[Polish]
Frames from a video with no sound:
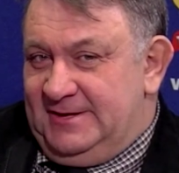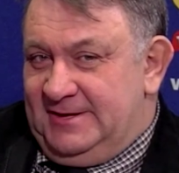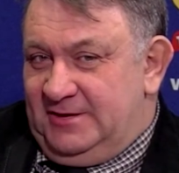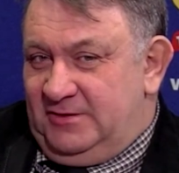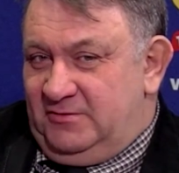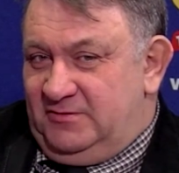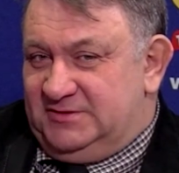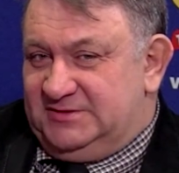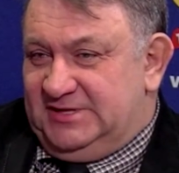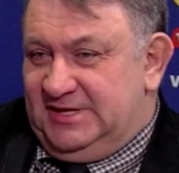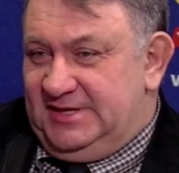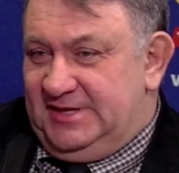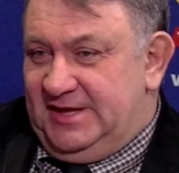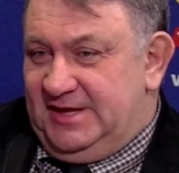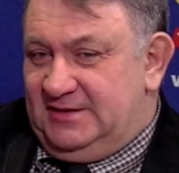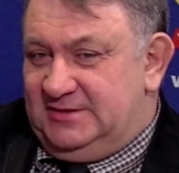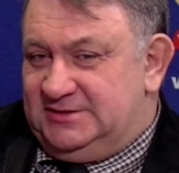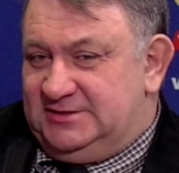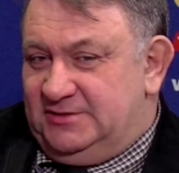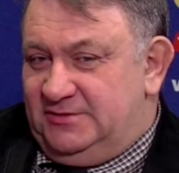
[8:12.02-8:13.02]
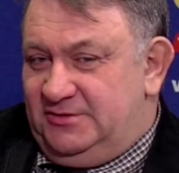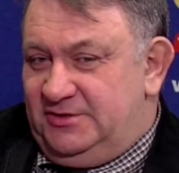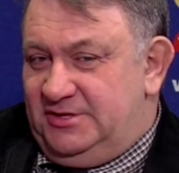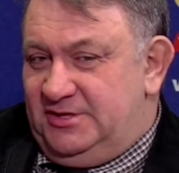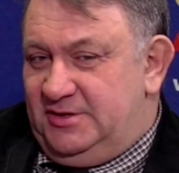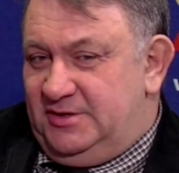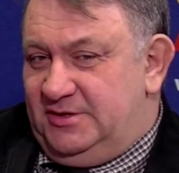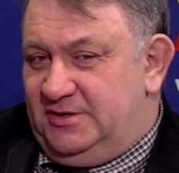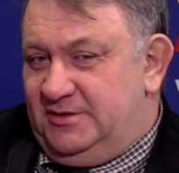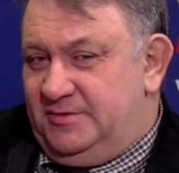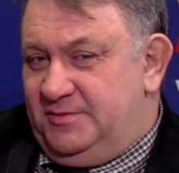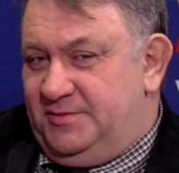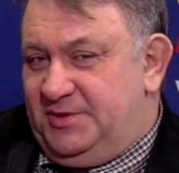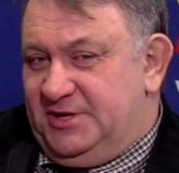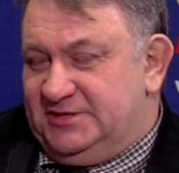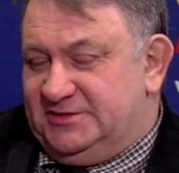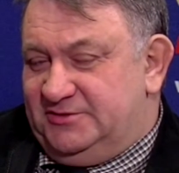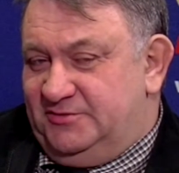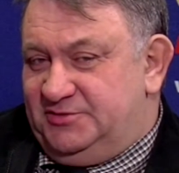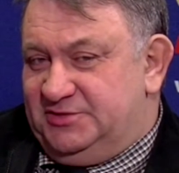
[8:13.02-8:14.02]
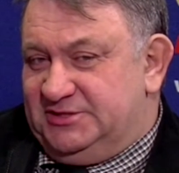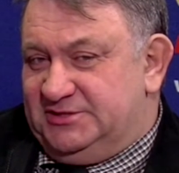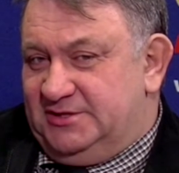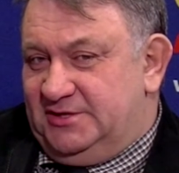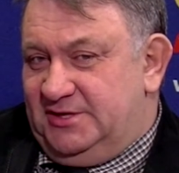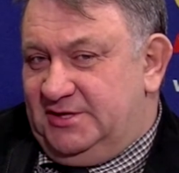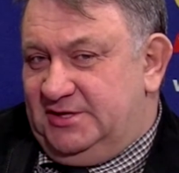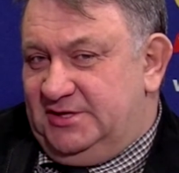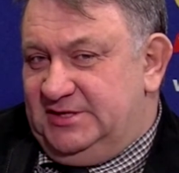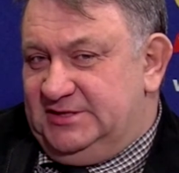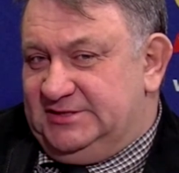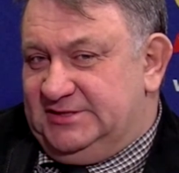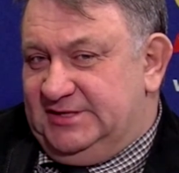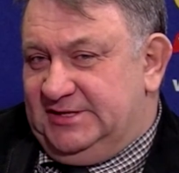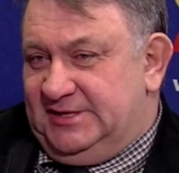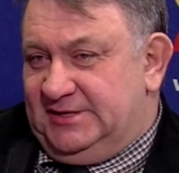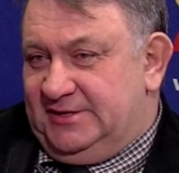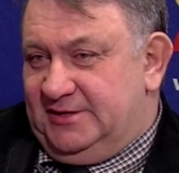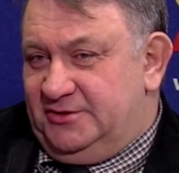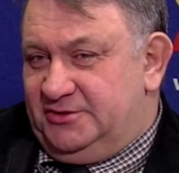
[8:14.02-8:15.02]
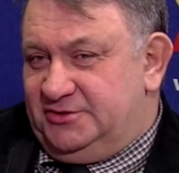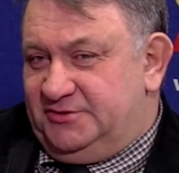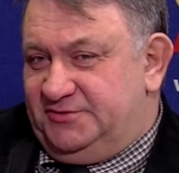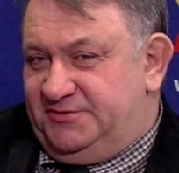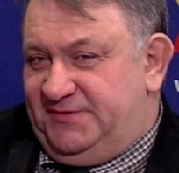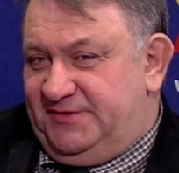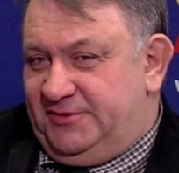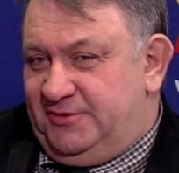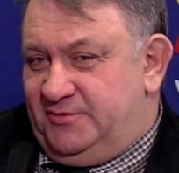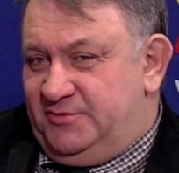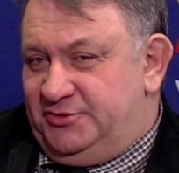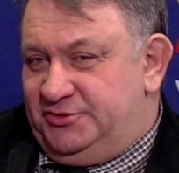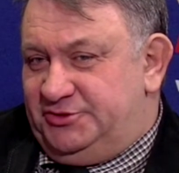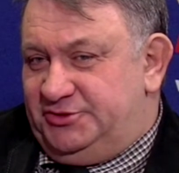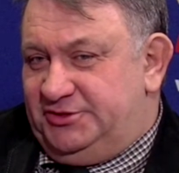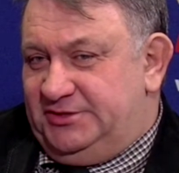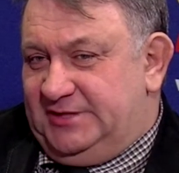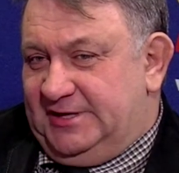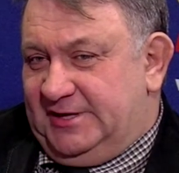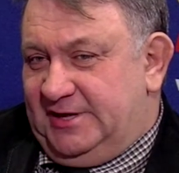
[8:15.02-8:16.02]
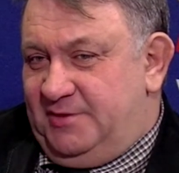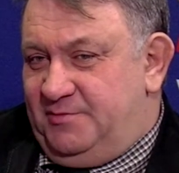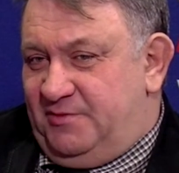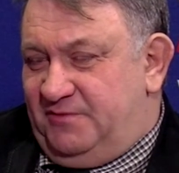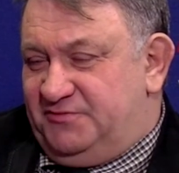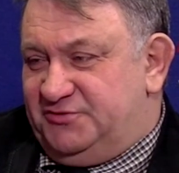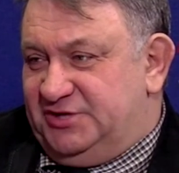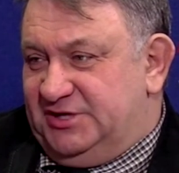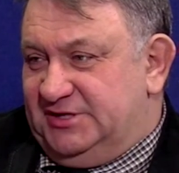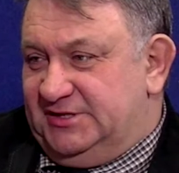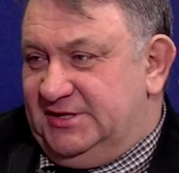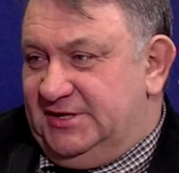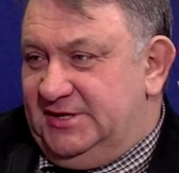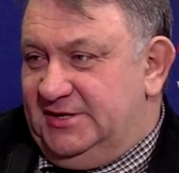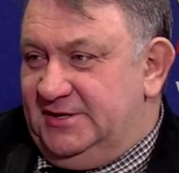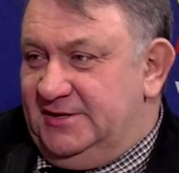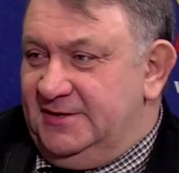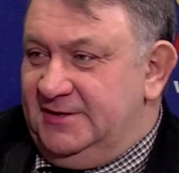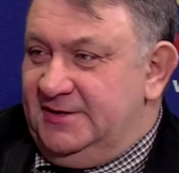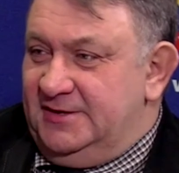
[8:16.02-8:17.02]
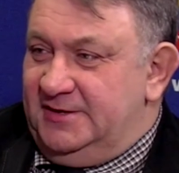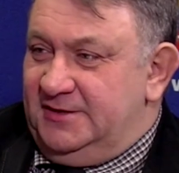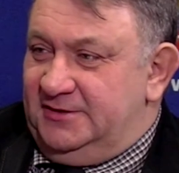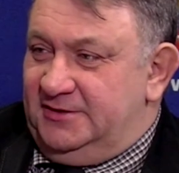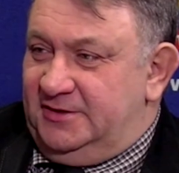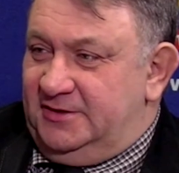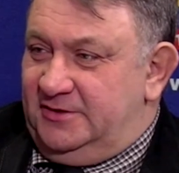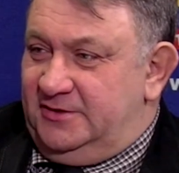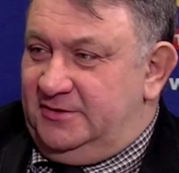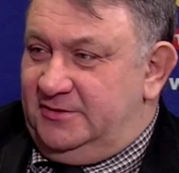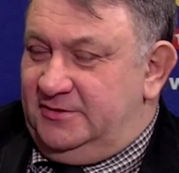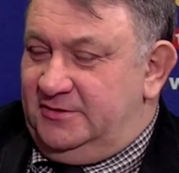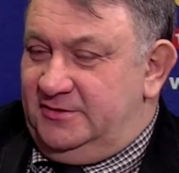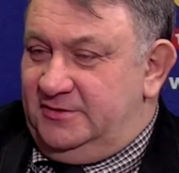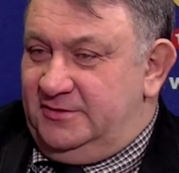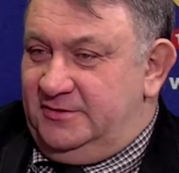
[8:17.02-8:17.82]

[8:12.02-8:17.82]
uwzględniając tą linię Piastu Brzesko-Lewnicki, dlatego, że w świadomości takiej powszechnej no,